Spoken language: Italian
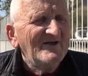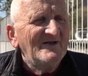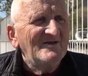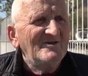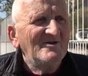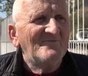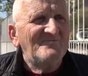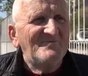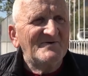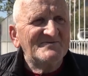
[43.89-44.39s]

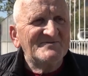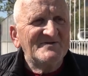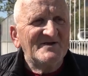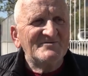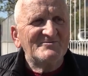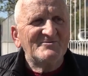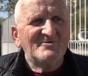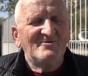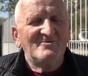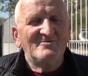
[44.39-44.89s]
gli ho
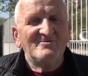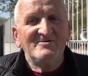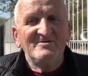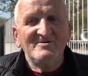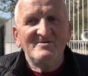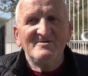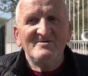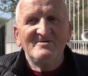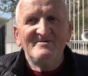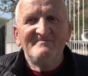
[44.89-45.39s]
portato
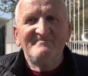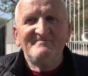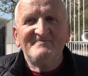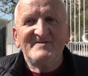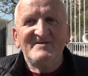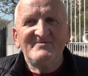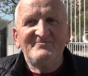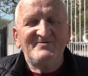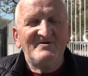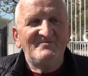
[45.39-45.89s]
eh,
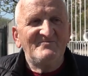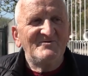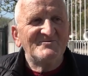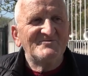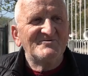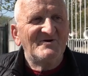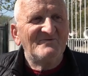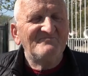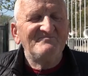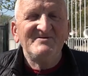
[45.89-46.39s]
il
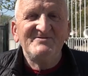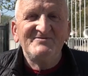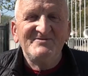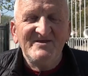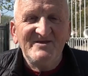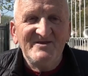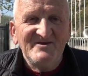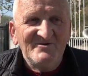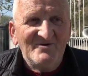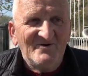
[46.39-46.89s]
famoso
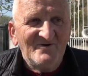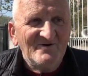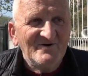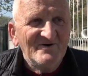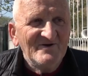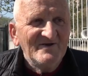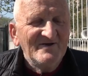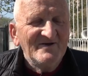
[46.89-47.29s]
abitino,